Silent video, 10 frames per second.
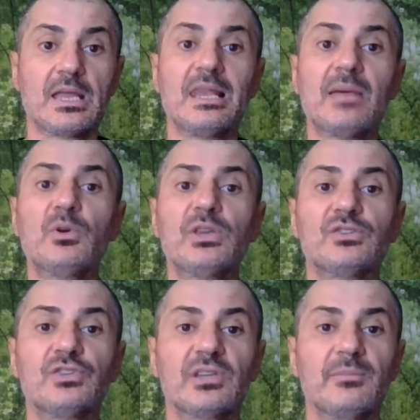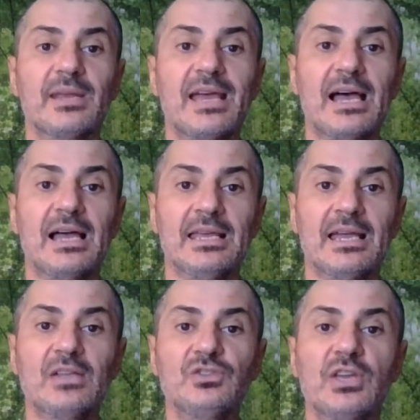L'amore cerebrale
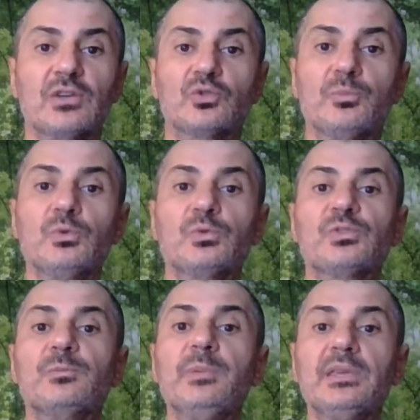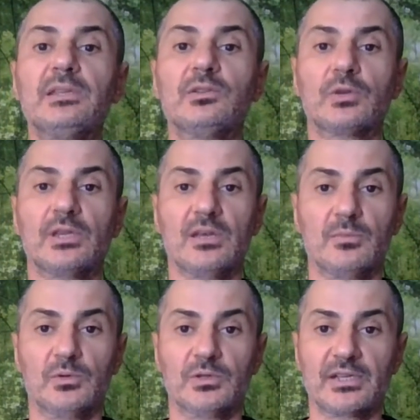ha certo più spirito che
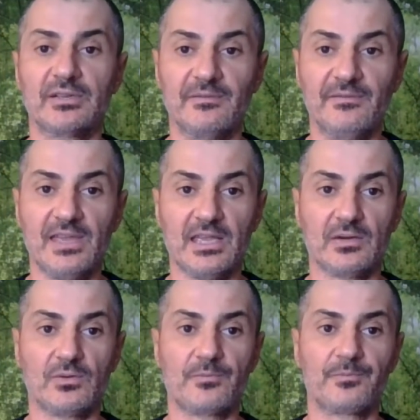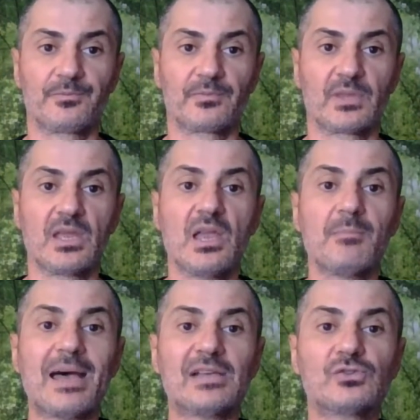l'amore vero
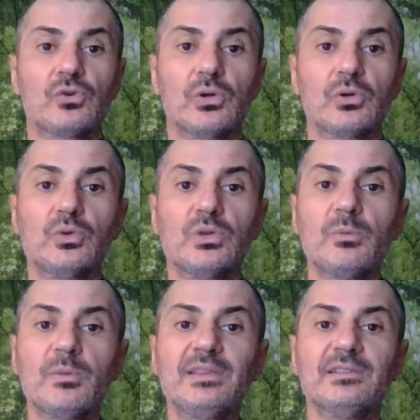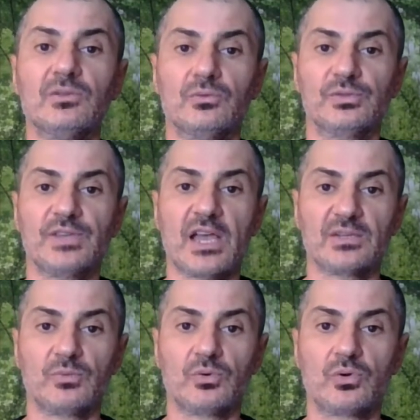ma ha solo alcuni momenti di
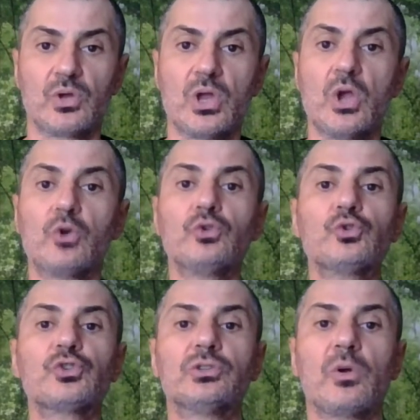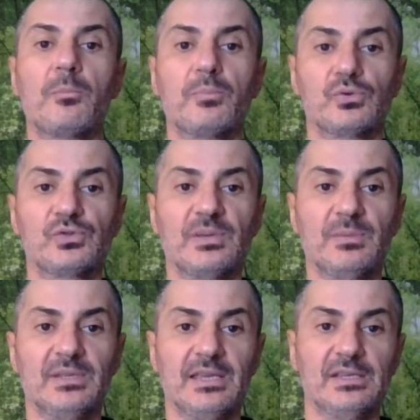entusiasmo. Conosce troppo se
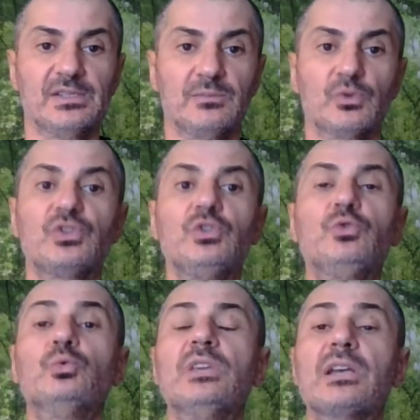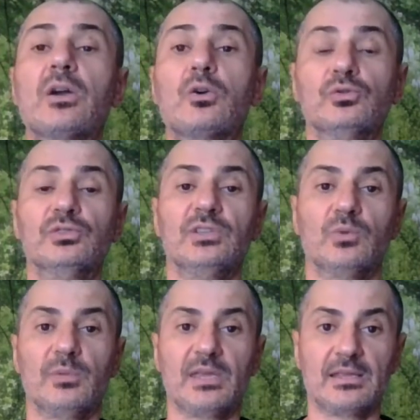medesimo, si giudica
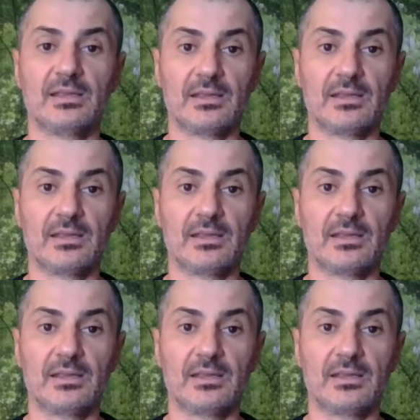continuamente.